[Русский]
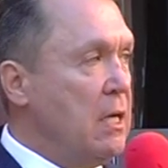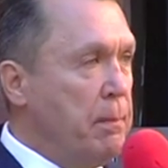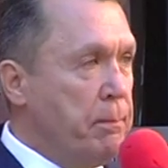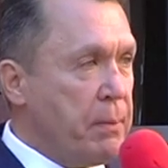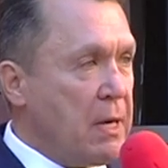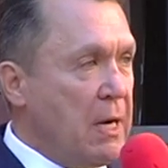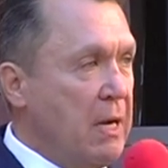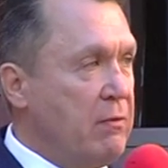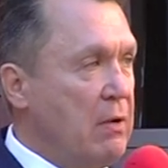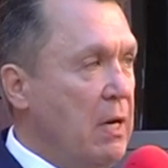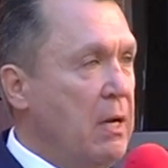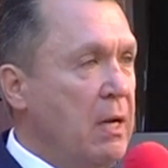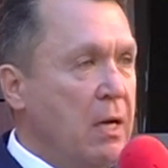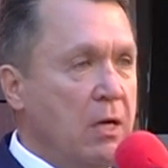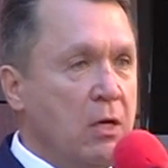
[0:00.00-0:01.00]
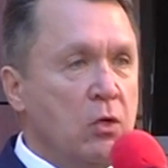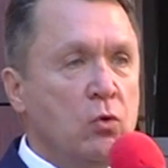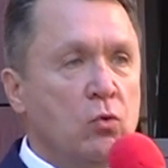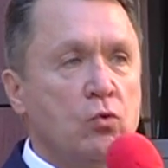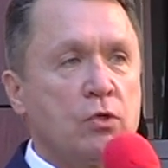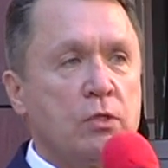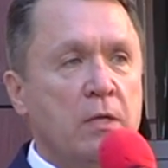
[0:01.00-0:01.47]
и правильное и
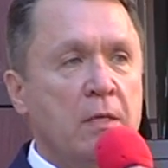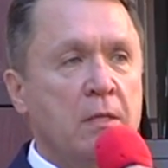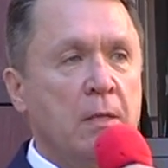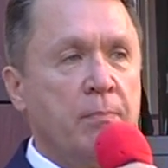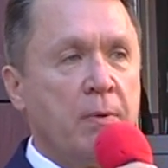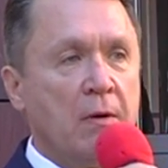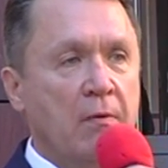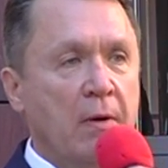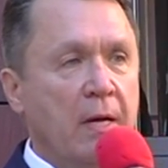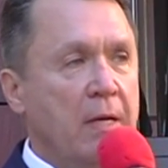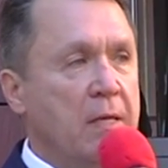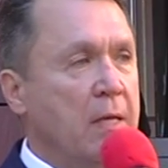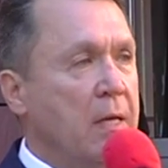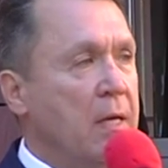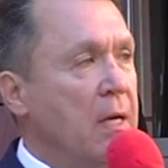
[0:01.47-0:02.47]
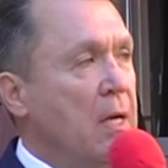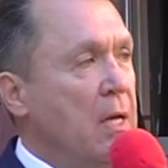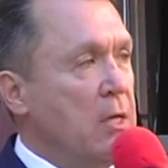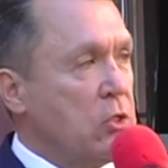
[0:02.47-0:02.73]
нужное направление,